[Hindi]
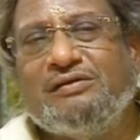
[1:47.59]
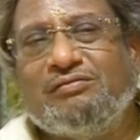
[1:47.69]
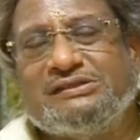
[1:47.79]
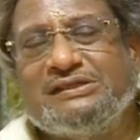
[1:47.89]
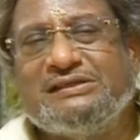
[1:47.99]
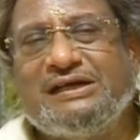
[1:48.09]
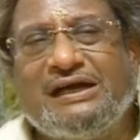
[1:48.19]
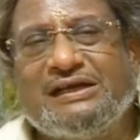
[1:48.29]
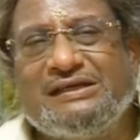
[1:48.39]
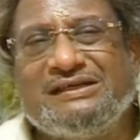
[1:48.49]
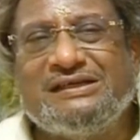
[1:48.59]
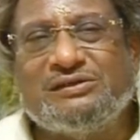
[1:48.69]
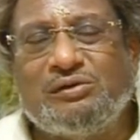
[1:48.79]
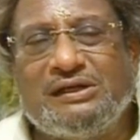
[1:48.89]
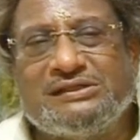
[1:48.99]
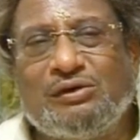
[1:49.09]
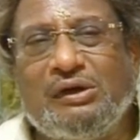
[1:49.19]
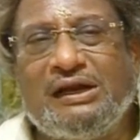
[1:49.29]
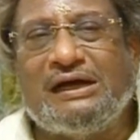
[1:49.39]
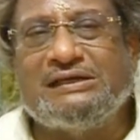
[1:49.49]
वसंत का आना यानी थोड़ा सा
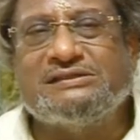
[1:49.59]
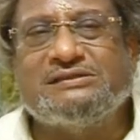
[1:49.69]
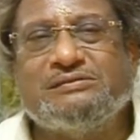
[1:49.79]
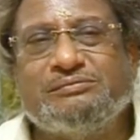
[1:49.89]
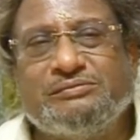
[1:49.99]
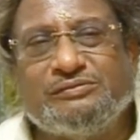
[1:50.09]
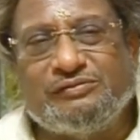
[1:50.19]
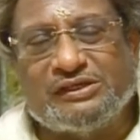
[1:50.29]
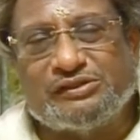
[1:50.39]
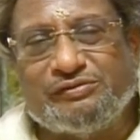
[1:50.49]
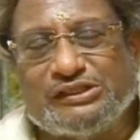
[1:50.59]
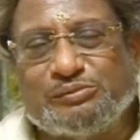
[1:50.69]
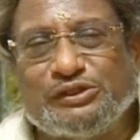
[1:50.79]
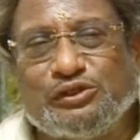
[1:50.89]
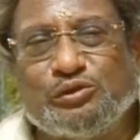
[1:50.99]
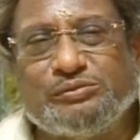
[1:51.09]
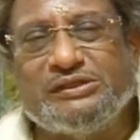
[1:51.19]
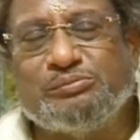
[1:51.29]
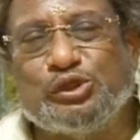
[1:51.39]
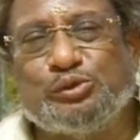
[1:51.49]
उल्लास वृक्ष वनस्पतियों
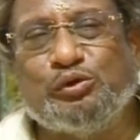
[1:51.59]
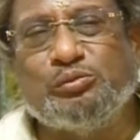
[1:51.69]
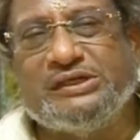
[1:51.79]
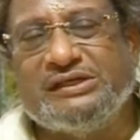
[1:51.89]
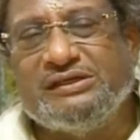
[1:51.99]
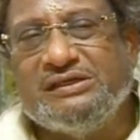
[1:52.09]
में पुष्पों में